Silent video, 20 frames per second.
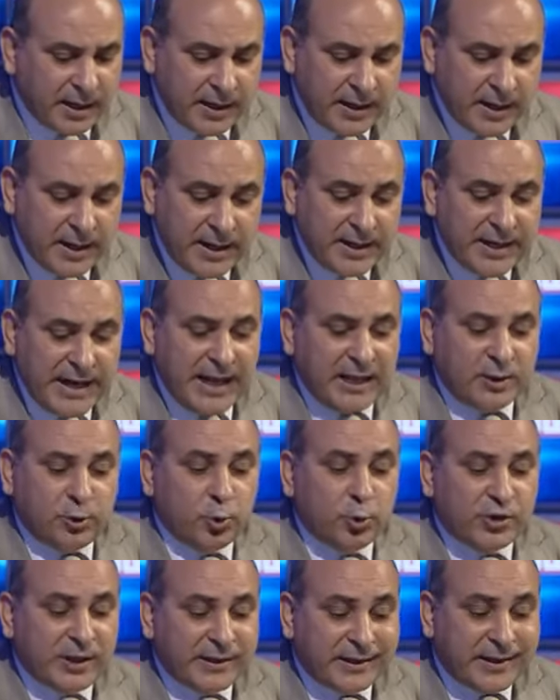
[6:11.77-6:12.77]
لا, خاصة لا
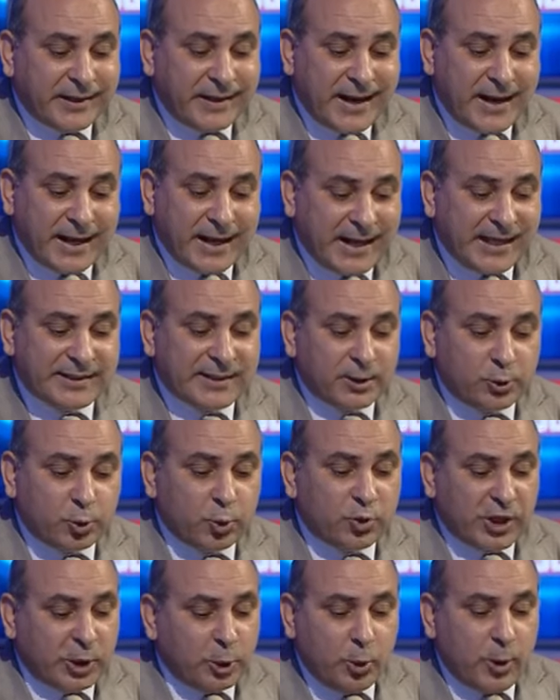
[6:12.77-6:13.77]
توجد قراءة
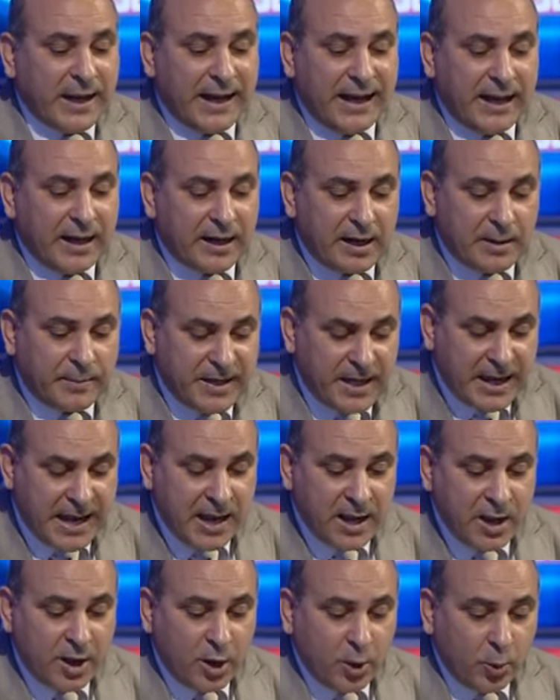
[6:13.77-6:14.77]
خاصة توجد لغة
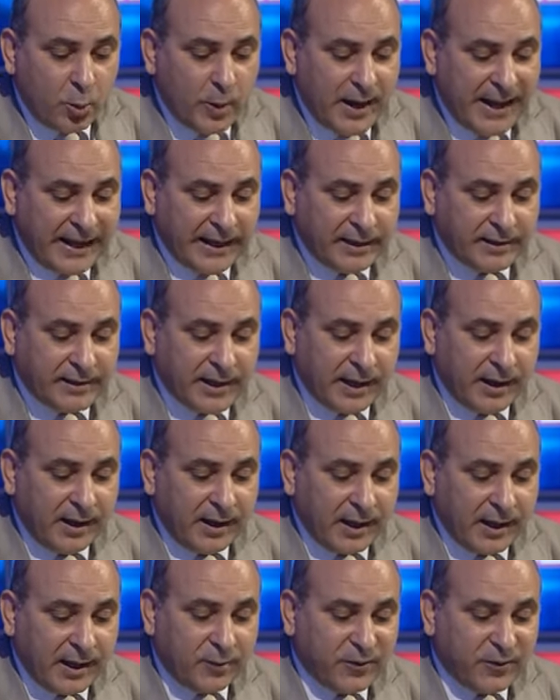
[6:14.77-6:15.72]
عربية واحدة